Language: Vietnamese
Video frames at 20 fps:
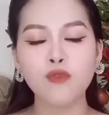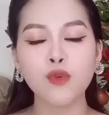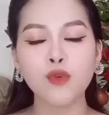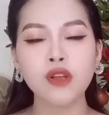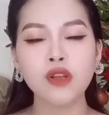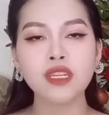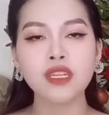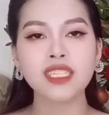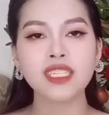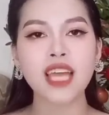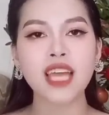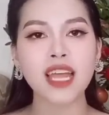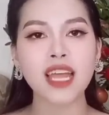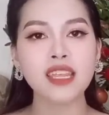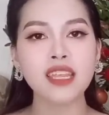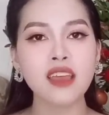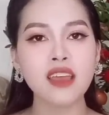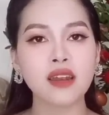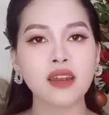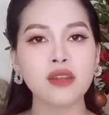phụ nữ sẽ
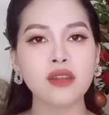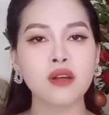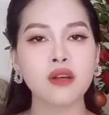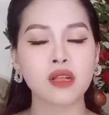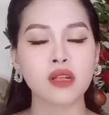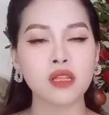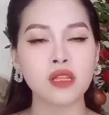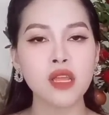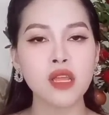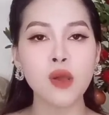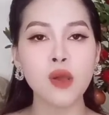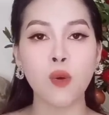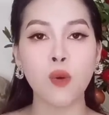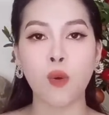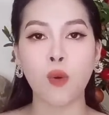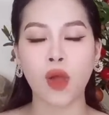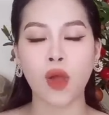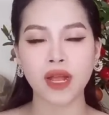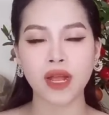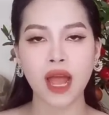nhận được nhiều
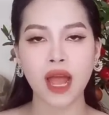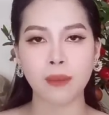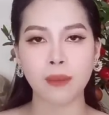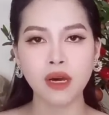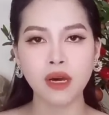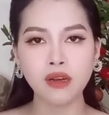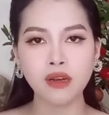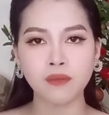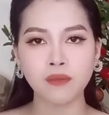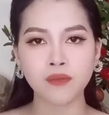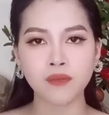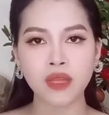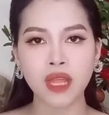khoái cảm hơn.